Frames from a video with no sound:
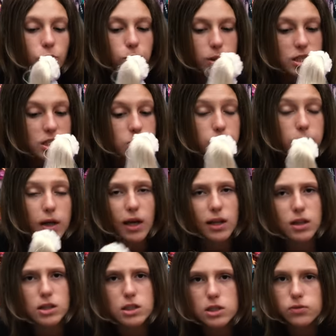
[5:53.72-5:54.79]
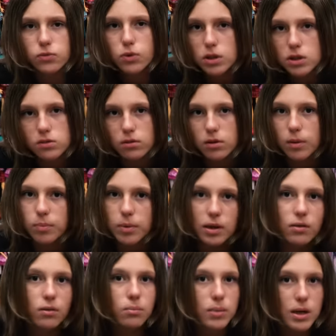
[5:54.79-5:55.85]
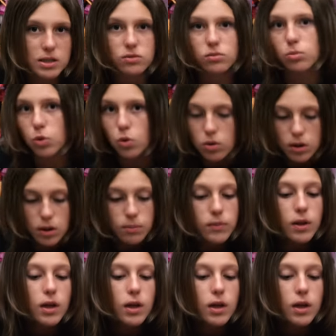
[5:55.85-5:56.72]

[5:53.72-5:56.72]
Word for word: В принципе, это свойственно первым базовым куклам,